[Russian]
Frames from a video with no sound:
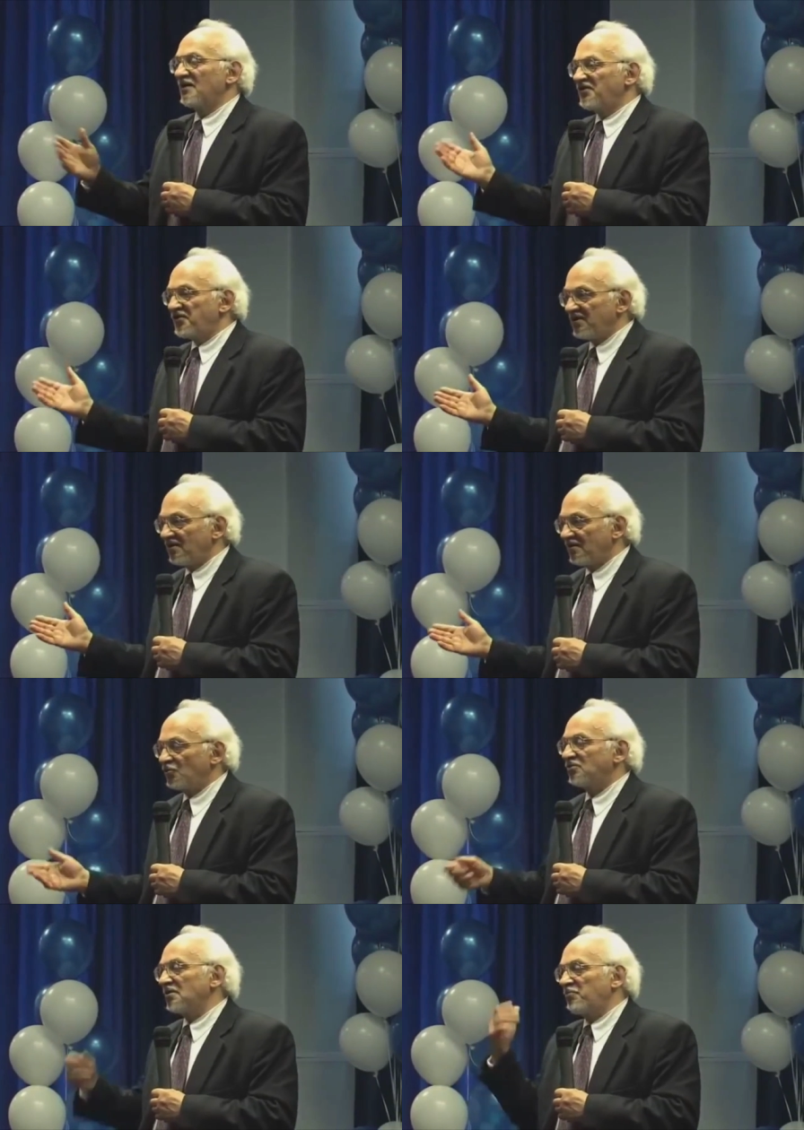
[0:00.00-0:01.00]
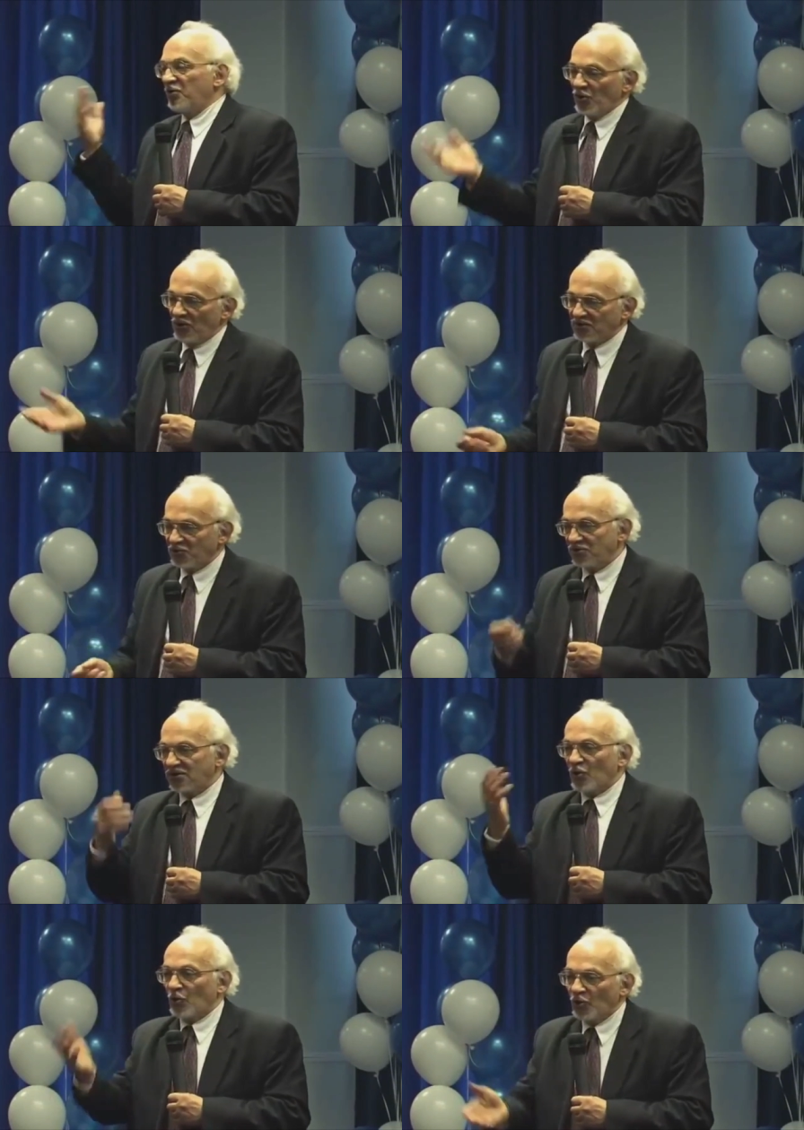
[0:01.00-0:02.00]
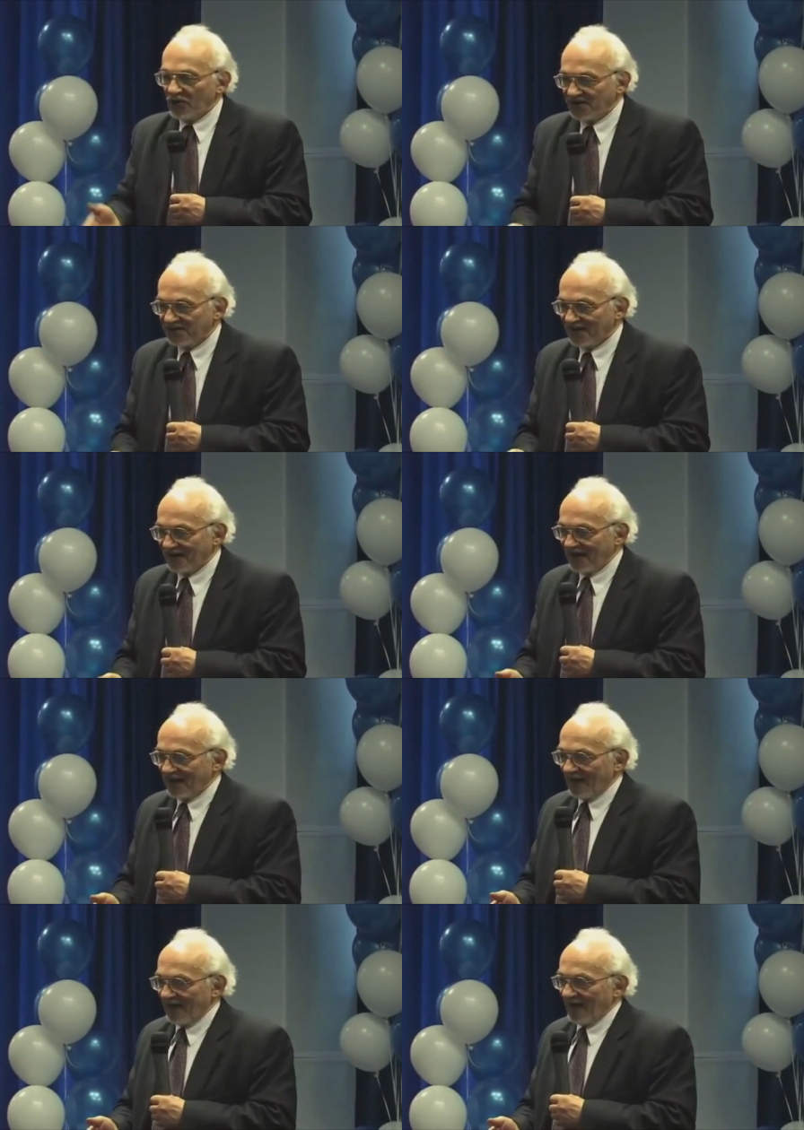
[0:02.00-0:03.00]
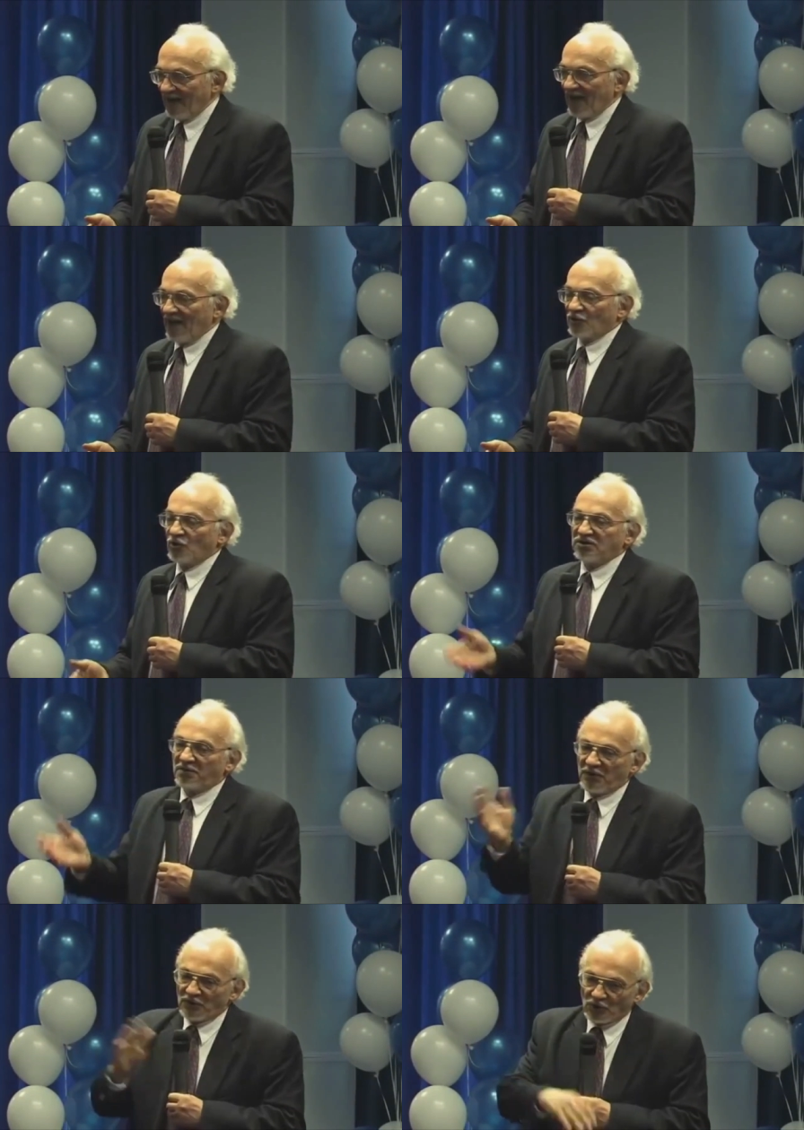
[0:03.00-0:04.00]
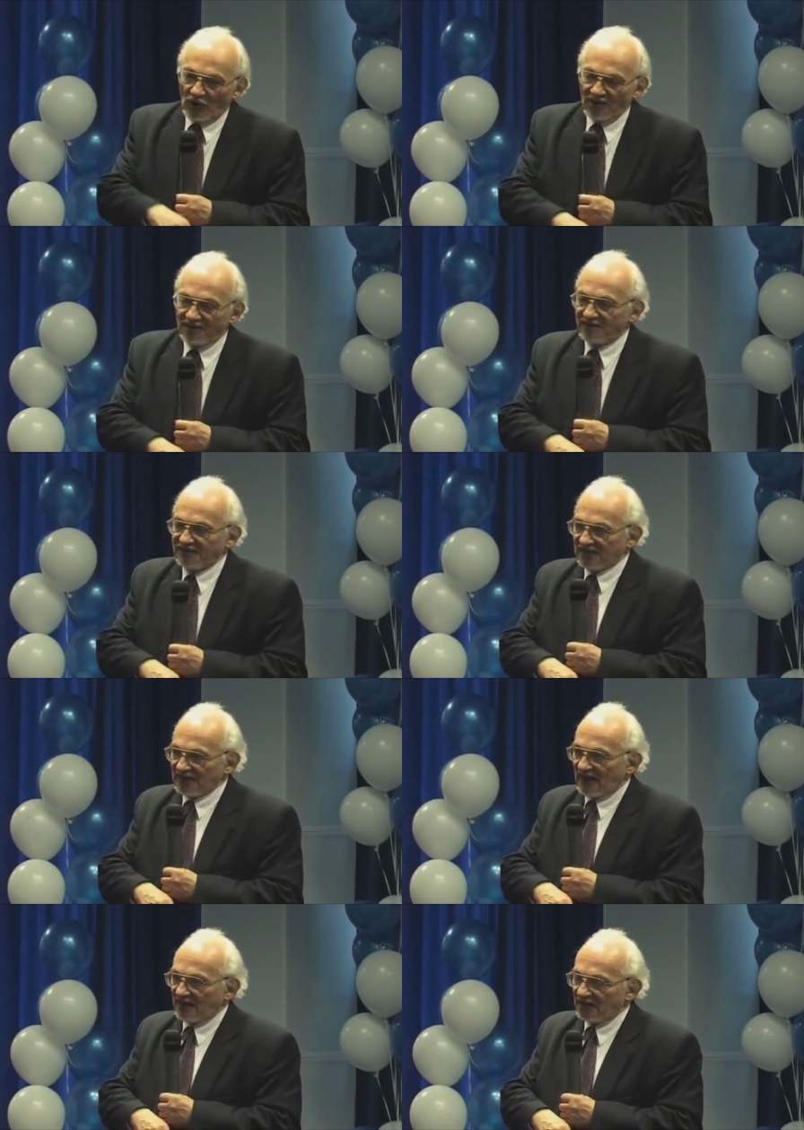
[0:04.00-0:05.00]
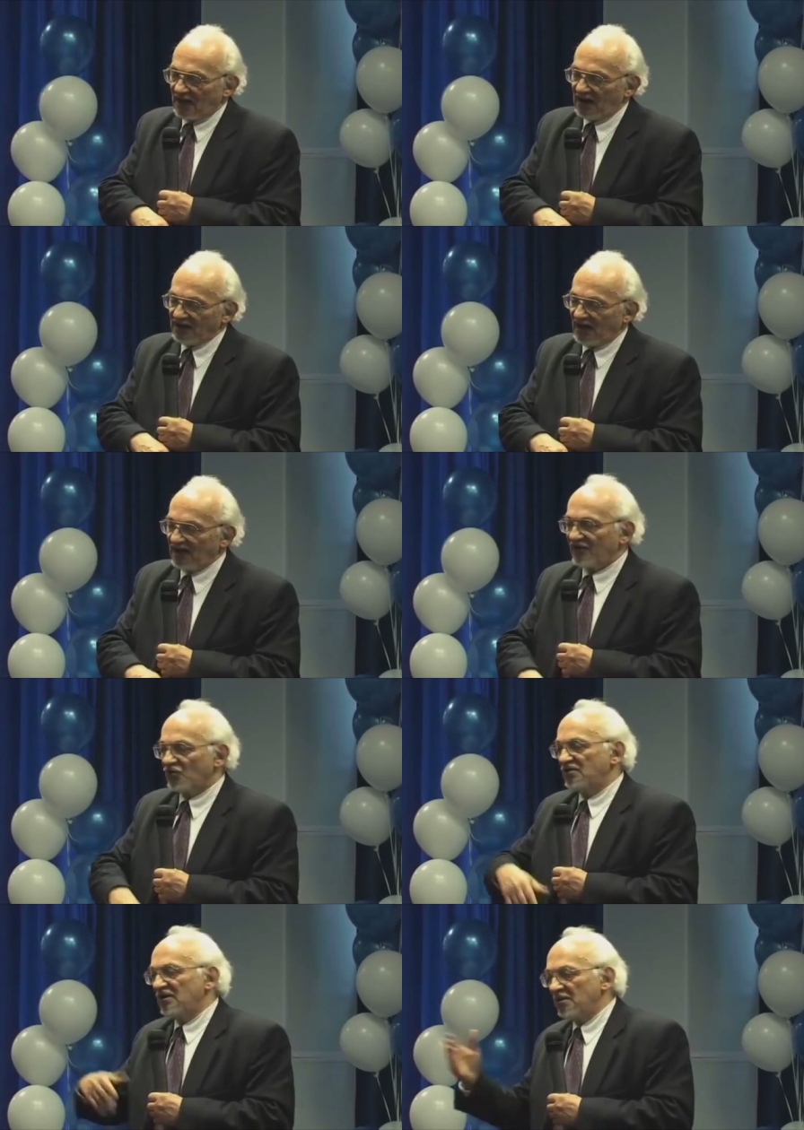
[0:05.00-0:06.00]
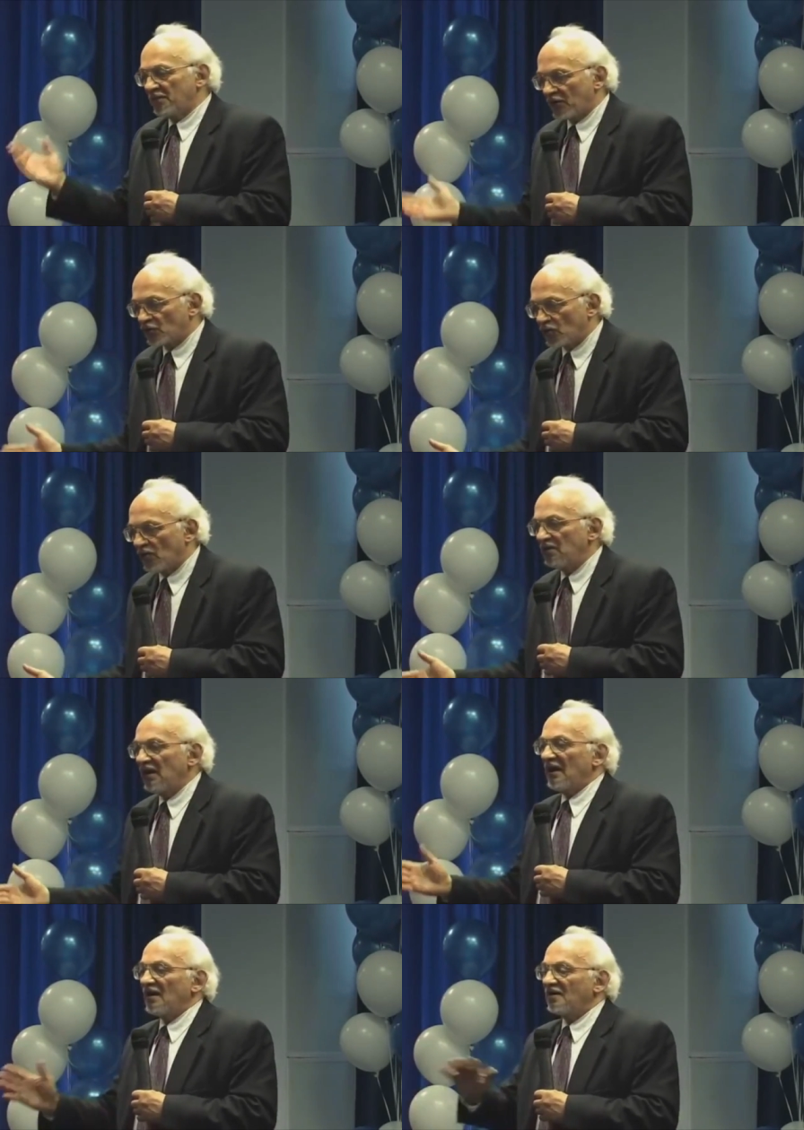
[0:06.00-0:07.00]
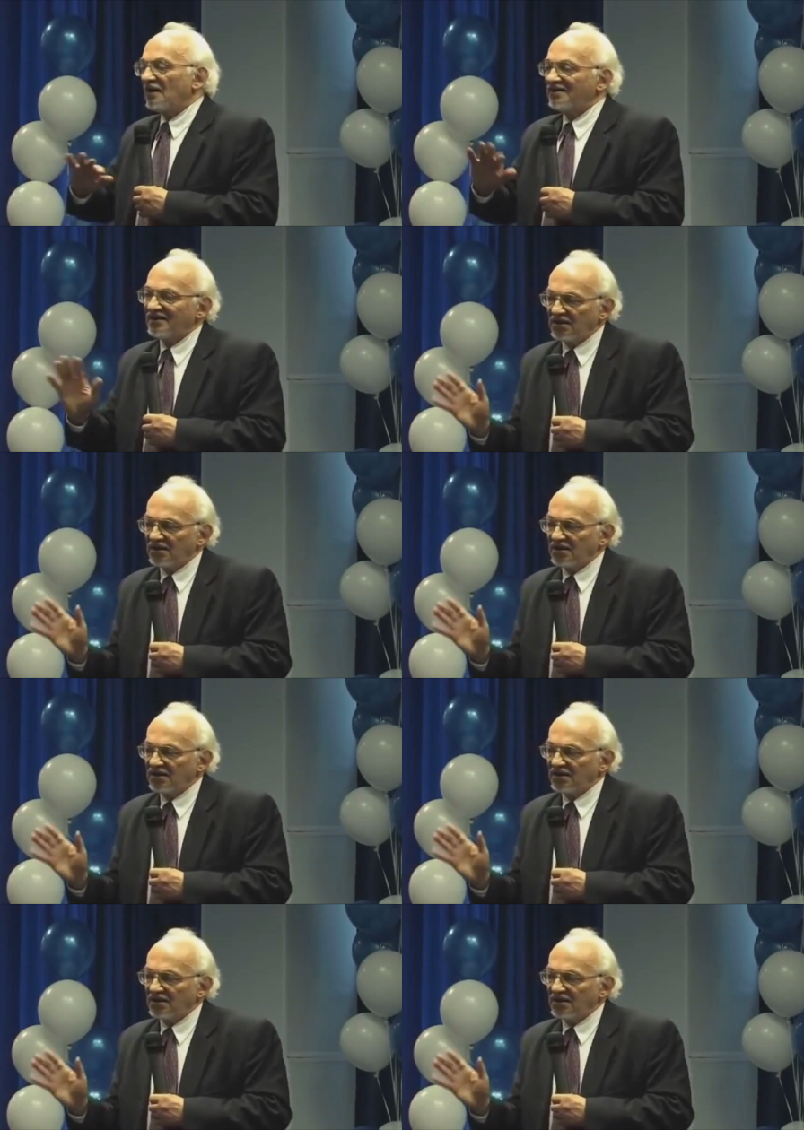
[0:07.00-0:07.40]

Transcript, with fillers: в России, кто-то пьет, кто-то курит, кто-то пришел на, на анализ, кто-то не пришел, какая-то